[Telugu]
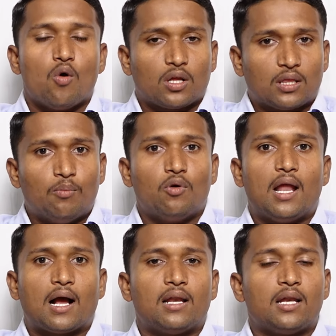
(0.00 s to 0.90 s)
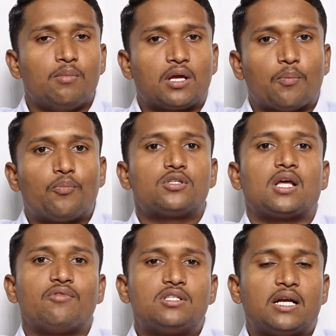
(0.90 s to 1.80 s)
ఒక తమ్ముడులాగా నేను మీకు ఎప్పుడు
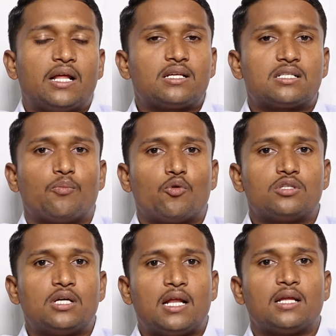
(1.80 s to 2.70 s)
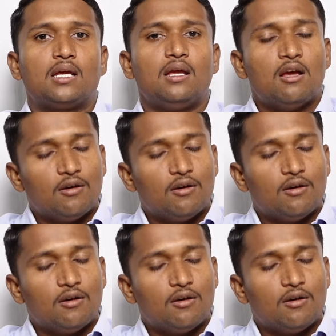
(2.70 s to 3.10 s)
సర్వీస్ చేయడానికి సపోర్ట్ చేయడానికి